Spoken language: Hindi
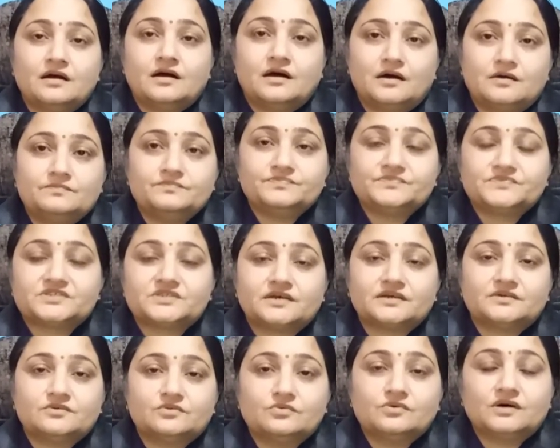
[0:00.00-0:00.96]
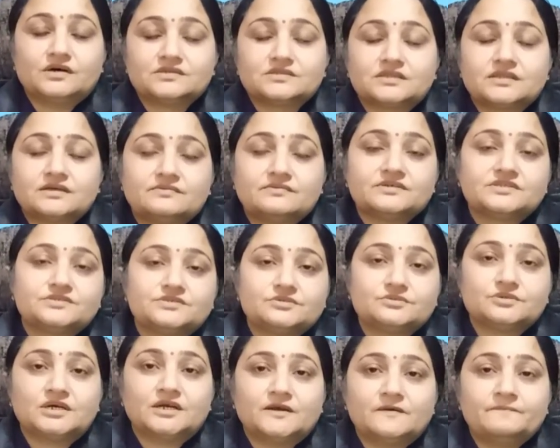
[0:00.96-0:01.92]
हम साइको का सिलेबस
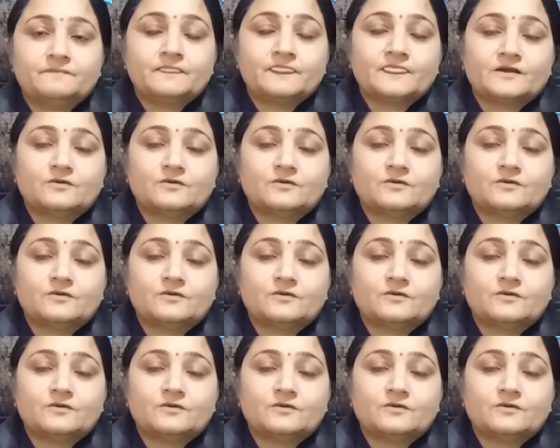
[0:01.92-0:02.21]
जो है